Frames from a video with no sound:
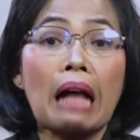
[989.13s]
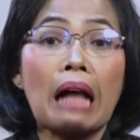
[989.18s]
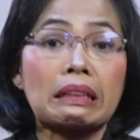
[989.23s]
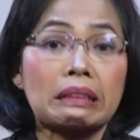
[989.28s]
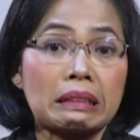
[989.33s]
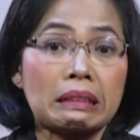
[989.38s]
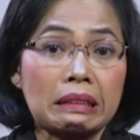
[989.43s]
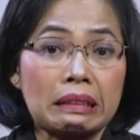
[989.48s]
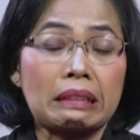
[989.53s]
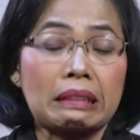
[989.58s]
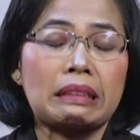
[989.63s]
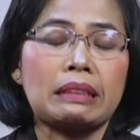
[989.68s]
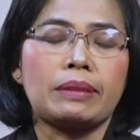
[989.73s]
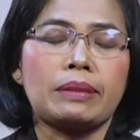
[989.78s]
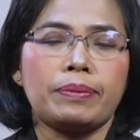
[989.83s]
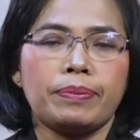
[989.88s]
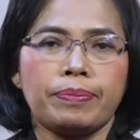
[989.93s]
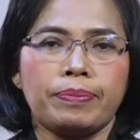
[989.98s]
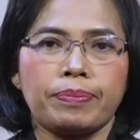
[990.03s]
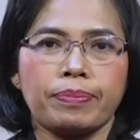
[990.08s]
Saudaraku yang
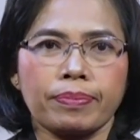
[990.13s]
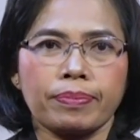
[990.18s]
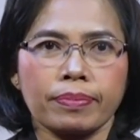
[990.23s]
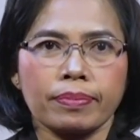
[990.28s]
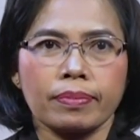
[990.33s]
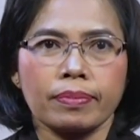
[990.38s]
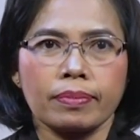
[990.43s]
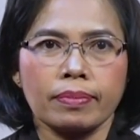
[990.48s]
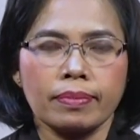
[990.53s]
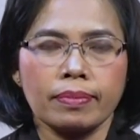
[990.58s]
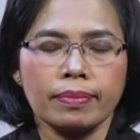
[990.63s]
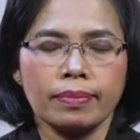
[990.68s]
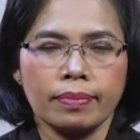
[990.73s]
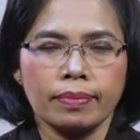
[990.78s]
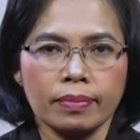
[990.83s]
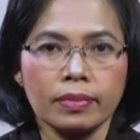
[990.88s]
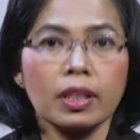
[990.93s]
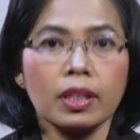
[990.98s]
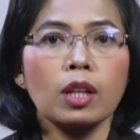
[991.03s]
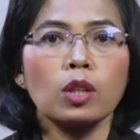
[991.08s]
kasih dalam Tuhan.
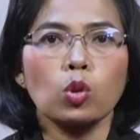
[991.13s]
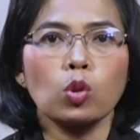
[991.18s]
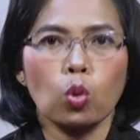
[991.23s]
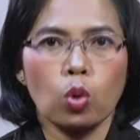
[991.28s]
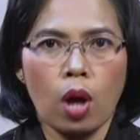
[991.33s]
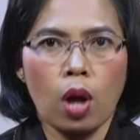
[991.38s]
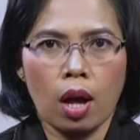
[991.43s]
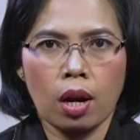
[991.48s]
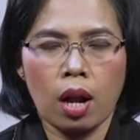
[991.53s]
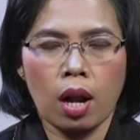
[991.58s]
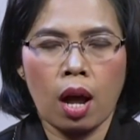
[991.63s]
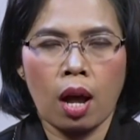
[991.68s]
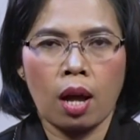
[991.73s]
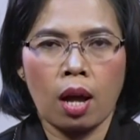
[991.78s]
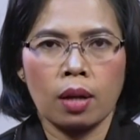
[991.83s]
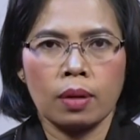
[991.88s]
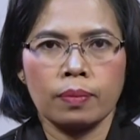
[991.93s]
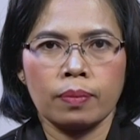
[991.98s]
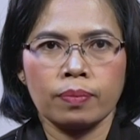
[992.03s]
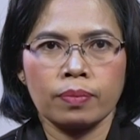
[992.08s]
Mungkin
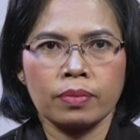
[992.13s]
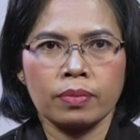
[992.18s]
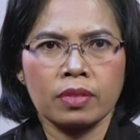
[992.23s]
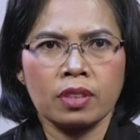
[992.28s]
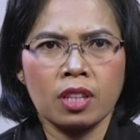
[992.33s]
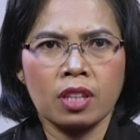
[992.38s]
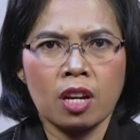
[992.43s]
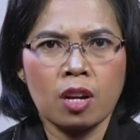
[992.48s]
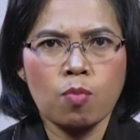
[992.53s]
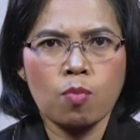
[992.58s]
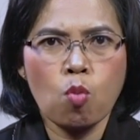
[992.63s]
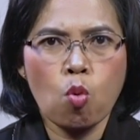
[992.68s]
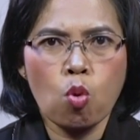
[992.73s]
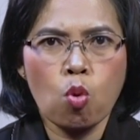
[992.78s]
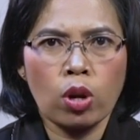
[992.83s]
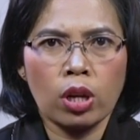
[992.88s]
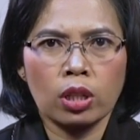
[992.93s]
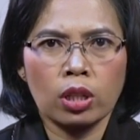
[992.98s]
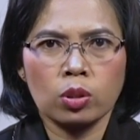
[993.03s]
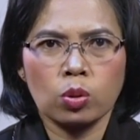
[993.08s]
setelah menatap saya dan
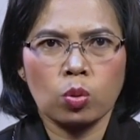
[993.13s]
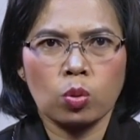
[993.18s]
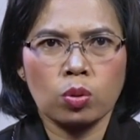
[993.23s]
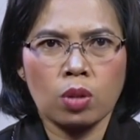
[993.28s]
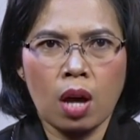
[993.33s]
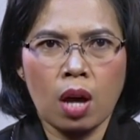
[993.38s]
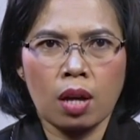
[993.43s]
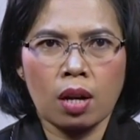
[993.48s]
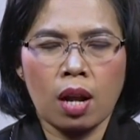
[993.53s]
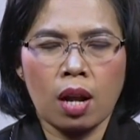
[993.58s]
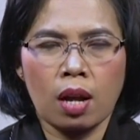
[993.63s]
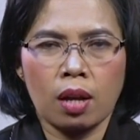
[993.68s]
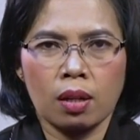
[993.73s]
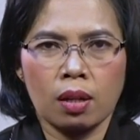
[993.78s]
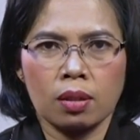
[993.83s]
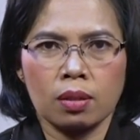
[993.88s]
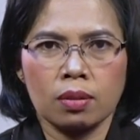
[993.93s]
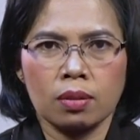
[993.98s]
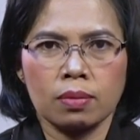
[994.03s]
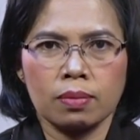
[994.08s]
berkata, pendeta,
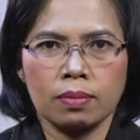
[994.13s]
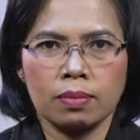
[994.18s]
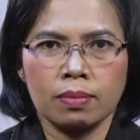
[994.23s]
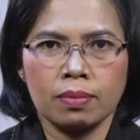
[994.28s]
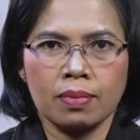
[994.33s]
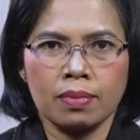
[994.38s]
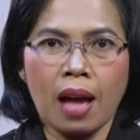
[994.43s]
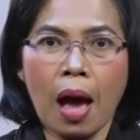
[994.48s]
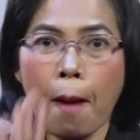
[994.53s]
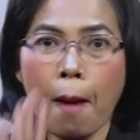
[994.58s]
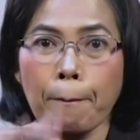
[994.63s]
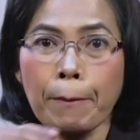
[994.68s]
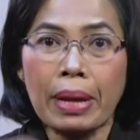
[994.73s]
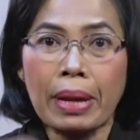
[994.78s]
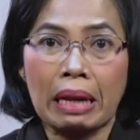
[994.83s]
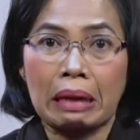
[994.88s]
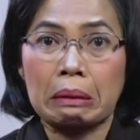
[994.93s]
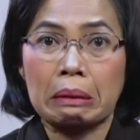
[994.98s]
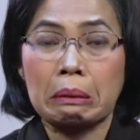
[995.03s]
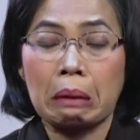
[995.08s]

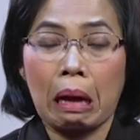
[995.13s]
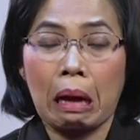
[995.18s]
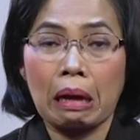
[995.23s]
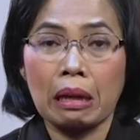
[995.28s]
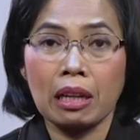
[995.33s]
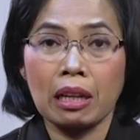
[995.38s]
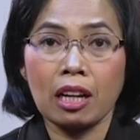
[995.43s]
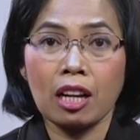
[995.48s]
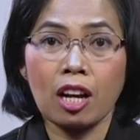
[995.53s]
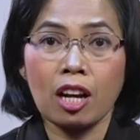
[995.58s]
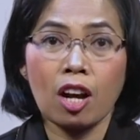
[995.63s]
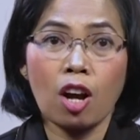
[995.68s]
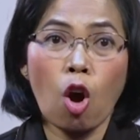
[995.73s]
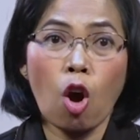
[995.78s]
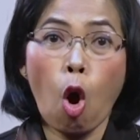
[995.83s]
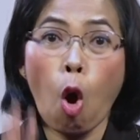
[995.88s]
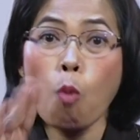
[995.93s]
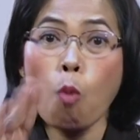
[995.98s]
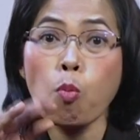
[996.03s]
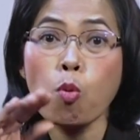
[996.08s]
kenapa obrolan di warung
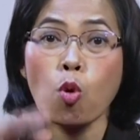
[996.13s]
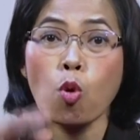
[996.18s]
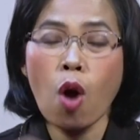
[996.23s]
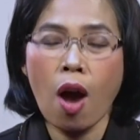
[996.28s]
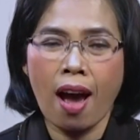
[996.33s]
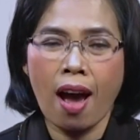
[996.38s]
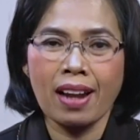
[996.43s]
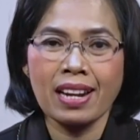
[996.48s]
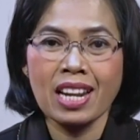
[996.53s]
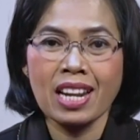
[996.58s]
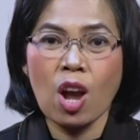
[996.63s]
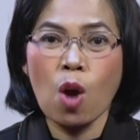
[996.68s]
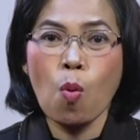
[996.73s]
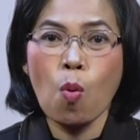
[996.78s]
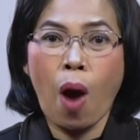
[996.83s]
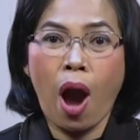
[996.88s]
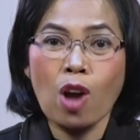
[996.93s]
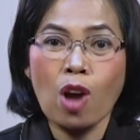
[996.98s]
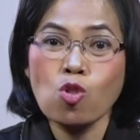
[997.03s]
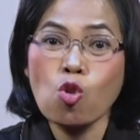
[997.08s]
kopi kau angkat
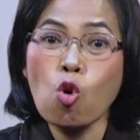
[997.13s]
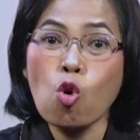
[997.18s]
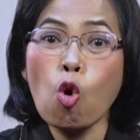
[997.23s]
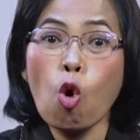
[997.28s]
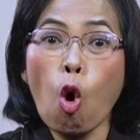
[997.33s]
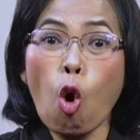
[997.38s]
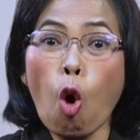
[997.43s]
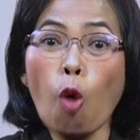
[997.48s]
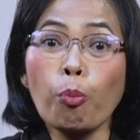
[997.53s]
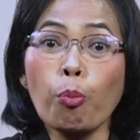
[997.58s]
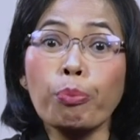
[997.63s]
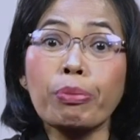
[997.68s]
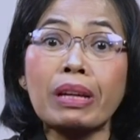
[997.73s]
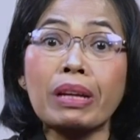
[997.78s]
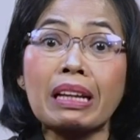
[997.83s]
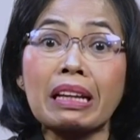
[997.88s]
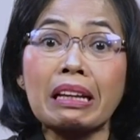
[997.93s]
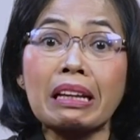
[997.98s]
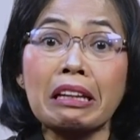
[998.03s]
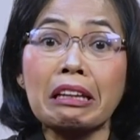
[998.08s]
ini di, di
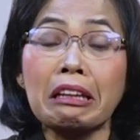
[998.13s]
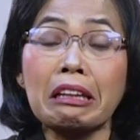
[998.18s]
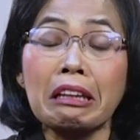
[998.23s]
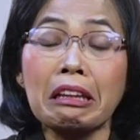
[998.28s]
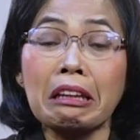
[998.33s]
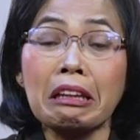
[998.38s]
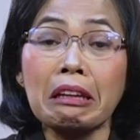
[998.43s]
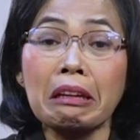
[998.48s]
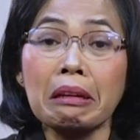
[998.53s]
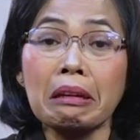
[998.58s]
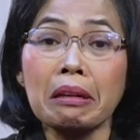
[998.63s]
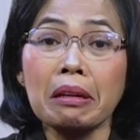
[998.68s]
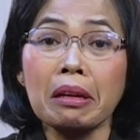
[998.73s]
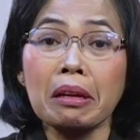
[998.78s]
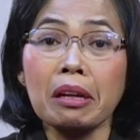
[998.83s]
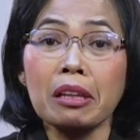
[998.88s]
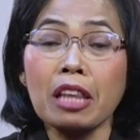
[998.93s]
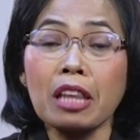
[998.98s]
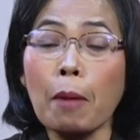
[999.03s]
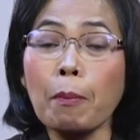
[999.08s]
mimbar yang suci ini?
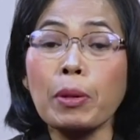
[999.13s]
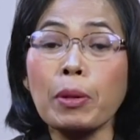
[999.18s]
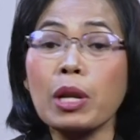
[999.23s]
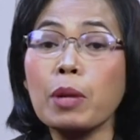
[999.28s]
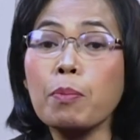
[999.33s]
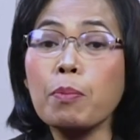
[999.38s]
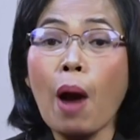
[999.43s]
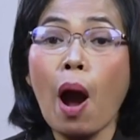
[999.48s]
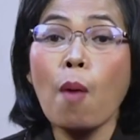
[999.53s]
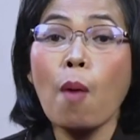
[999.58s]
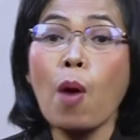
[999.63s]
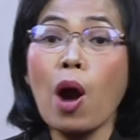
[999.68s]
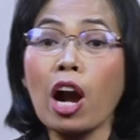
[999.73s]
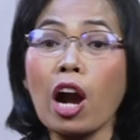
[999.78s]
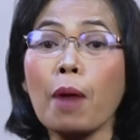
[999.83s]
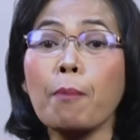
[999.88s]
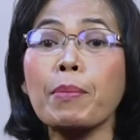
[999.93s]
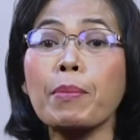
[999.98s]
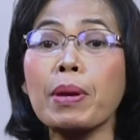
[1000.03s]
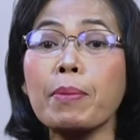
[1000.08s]

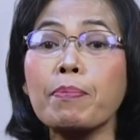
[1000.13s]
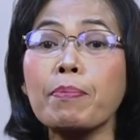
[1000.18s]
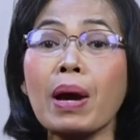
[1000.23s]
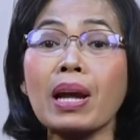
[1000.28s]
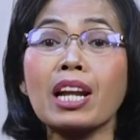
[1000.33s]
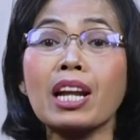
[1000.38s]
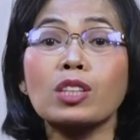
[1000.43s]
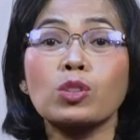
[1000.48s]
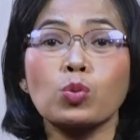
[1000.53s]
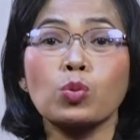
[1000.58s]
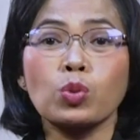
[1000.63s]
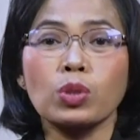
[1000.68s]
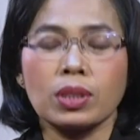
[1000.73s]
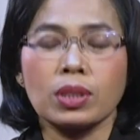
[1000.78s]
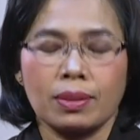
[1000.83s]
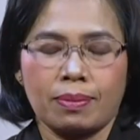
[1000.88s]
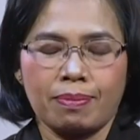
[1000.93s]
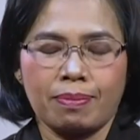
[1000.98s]
Karena saya percaya,